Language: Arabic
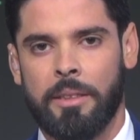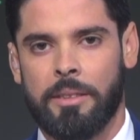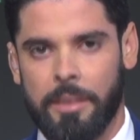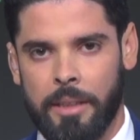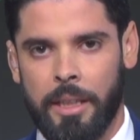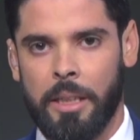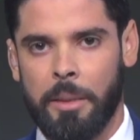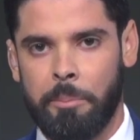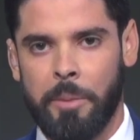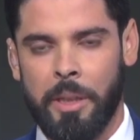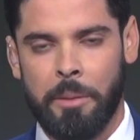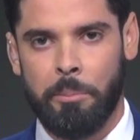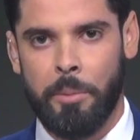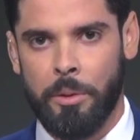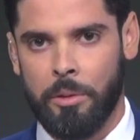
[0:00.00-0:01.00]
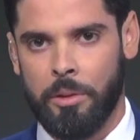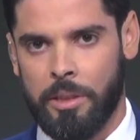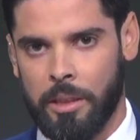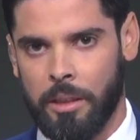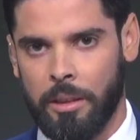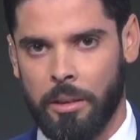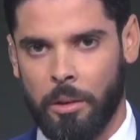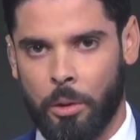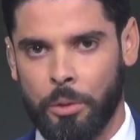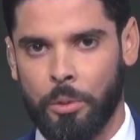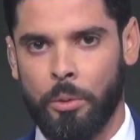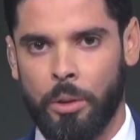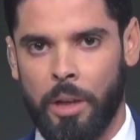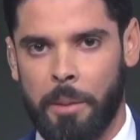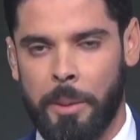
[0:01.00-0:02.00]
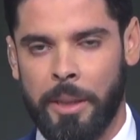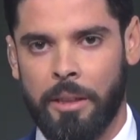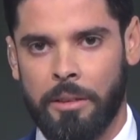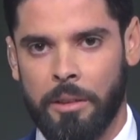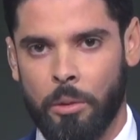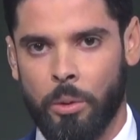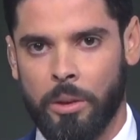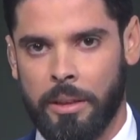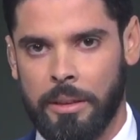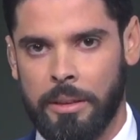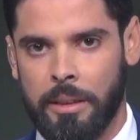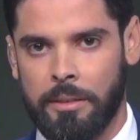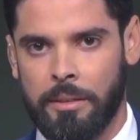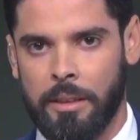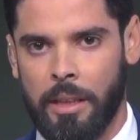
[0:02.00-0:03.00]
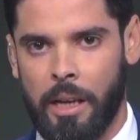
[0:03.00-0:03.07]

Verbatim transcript: سكايب من بروكسل عضو الامانه الوطنيه